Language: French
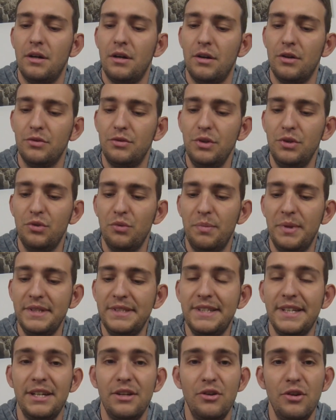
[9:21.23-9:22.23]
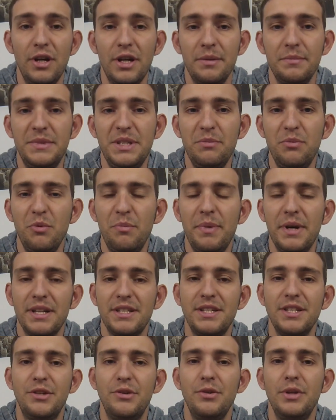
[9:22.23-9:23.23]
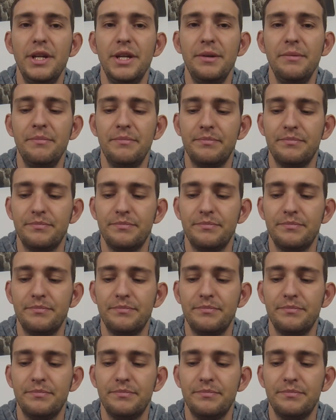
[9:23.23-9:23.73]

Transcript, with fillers: Ensuite, on passe à un leurre un petit peu particulier.